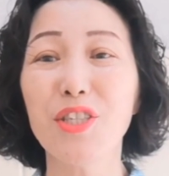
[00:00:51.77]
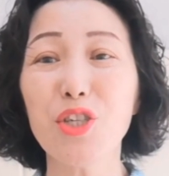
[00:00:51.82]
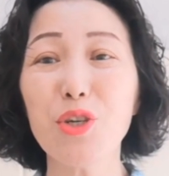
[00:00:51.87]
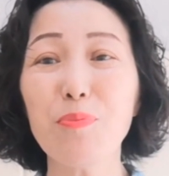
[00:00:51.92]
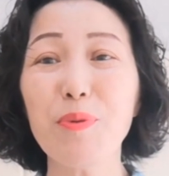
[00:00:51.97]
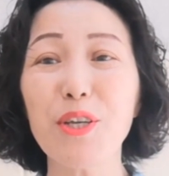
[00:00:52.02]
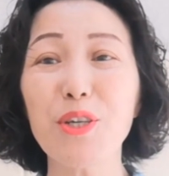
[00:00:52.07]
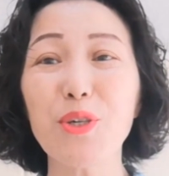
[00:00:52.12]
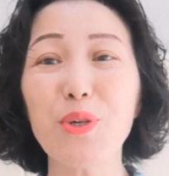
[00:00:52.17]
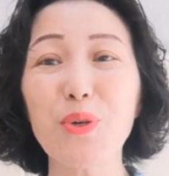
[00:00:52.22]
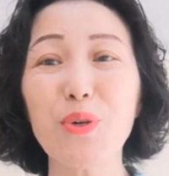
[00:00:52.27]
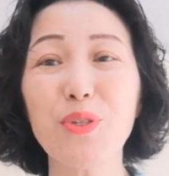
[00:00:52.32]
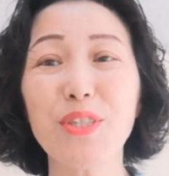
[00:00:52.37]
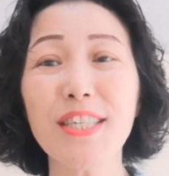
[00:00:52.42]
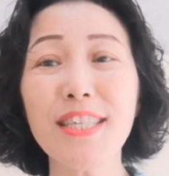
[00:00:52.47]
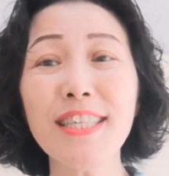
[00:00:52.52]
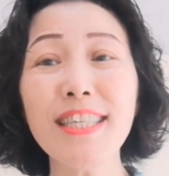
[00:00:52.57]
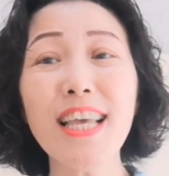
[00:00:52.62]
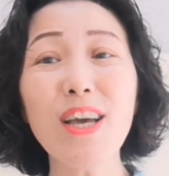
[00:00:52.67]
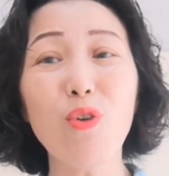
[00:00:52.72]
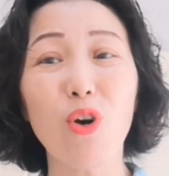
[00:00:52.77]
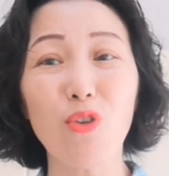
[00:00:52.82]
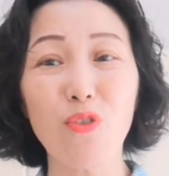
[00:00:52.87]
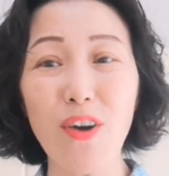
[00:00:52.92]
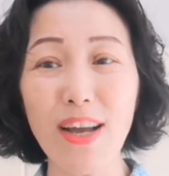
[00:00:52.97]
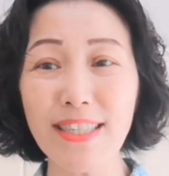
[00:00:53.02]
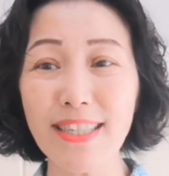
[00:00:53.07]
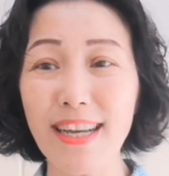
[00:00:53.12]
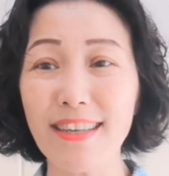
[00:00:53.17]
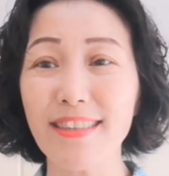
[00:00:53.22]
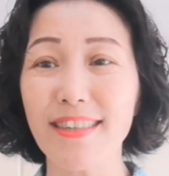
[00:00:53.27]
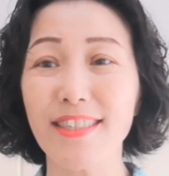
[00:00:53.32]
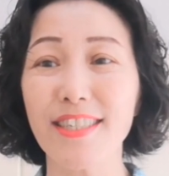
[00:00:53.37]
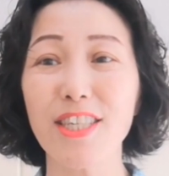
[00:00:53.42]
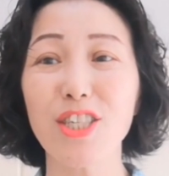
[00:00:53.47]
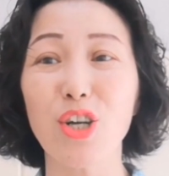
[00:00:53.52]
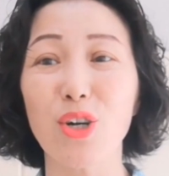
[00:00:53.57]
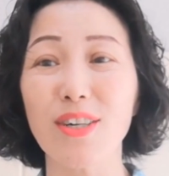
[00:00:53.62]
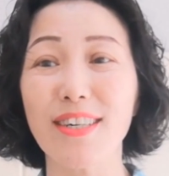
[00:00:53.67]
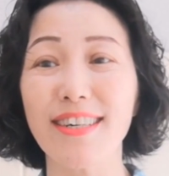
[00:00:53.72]
就比如今天我翻唱的
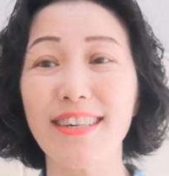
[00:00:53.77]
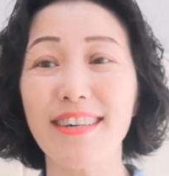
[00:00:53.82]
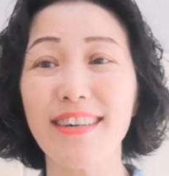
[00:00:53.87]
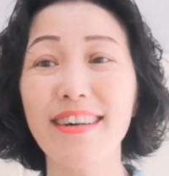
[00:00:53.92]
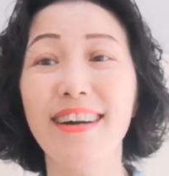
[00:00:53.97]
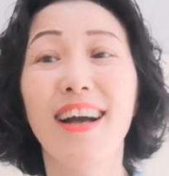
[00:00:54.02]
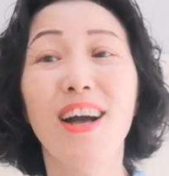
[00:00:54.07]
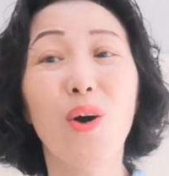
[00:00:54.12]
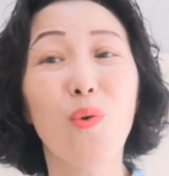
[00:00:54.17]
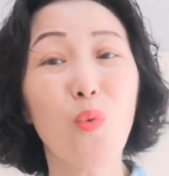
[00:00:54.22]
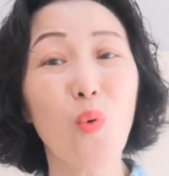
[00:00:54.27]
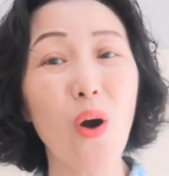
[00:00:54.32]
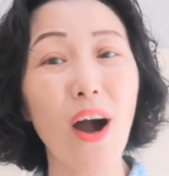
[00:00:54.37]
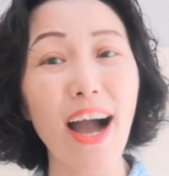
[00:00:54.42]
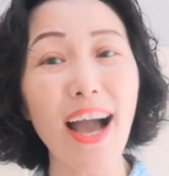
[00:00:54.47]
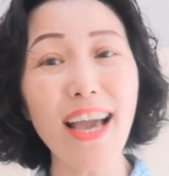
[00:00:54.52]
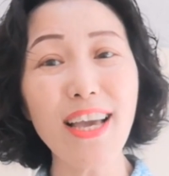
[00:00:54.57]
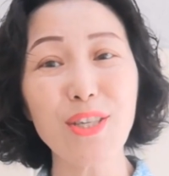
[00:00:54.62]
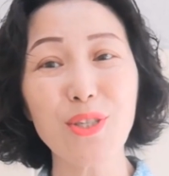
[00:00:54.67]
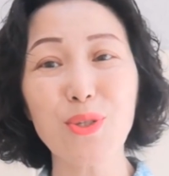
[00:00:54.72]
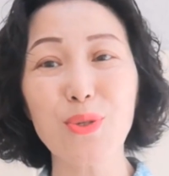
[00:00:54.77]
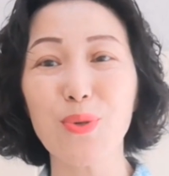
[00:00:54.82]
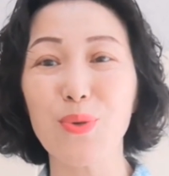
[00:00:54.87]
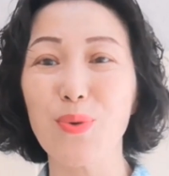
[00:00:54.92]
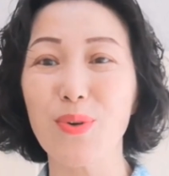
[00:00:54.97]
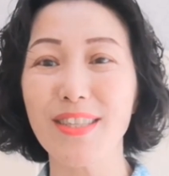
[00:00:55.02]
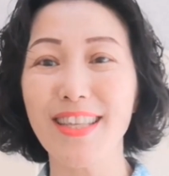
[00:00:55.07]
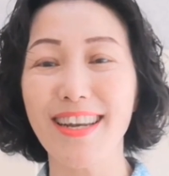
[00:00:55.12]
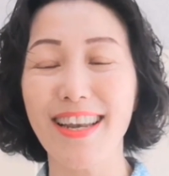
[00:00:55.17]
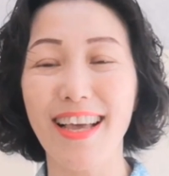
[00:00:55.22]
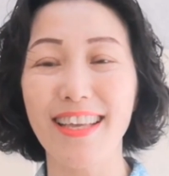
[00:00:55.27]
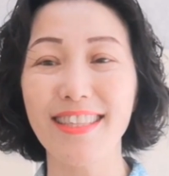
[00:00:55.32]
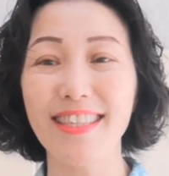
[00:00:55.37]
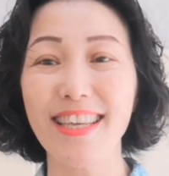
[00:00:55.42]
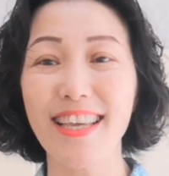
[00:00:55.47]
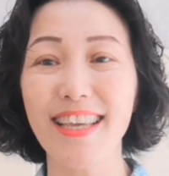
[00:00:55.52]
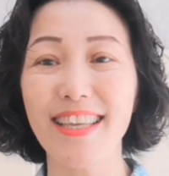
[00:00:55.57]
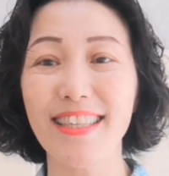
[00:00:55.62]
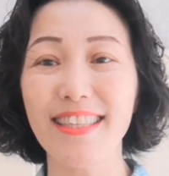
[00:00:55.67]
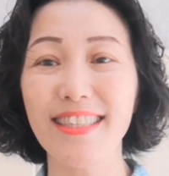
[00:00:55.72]
这首歌《我爱祖国的蓝
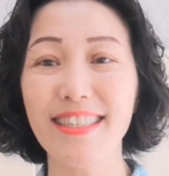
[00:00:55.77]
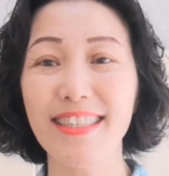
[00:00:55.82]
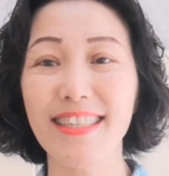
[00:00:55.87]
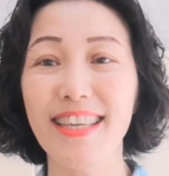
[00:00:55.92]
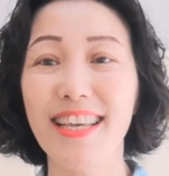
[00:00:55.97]
天》。